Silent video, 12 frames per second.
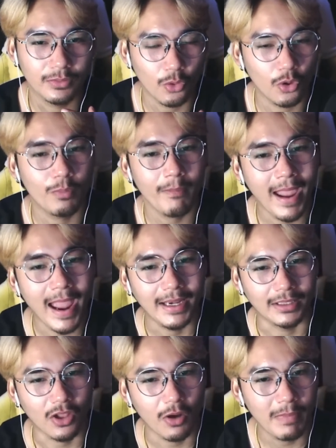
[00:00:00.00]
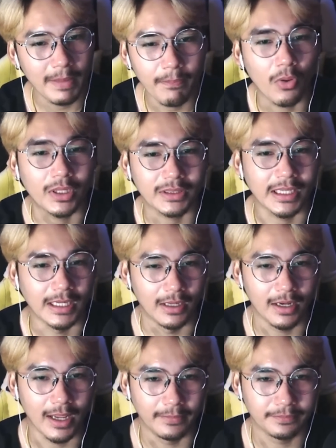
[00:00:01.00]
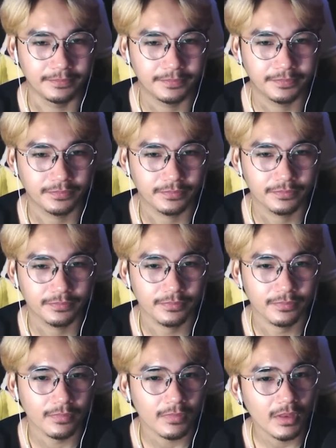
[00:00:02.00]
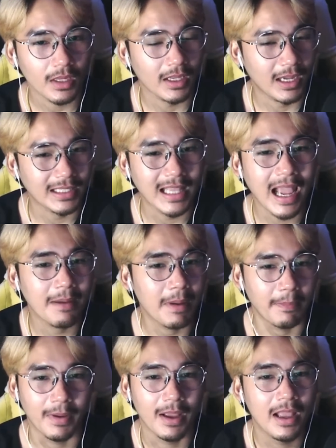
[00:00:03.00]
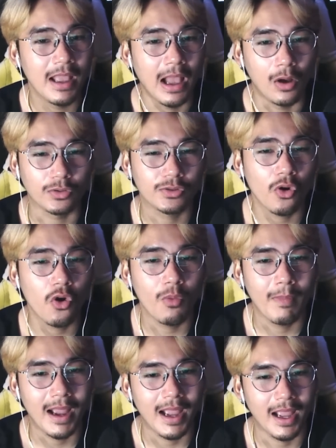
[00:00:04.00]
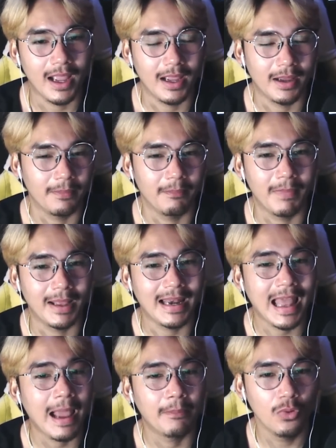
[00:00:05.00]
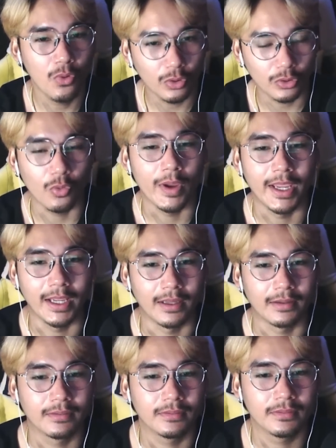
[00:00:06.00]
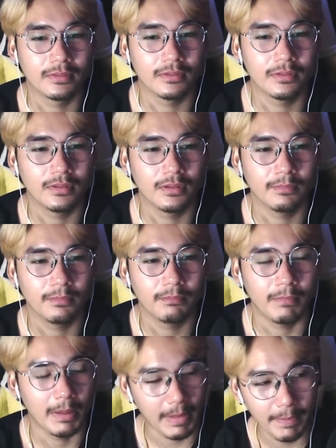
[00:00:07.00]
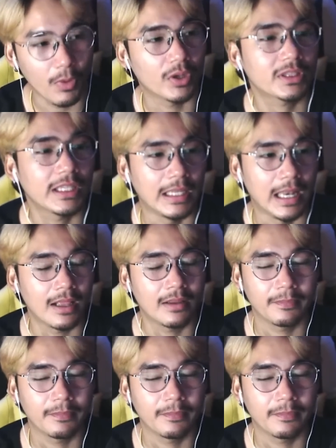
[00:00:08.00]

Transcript: คุณแม่เนี่ยต้องไม่ปกติแล้วแหละกระทั่งแบบเอาโซ่มามาล่ามลูกตัวเองอ่ะมันไม่ปกติละ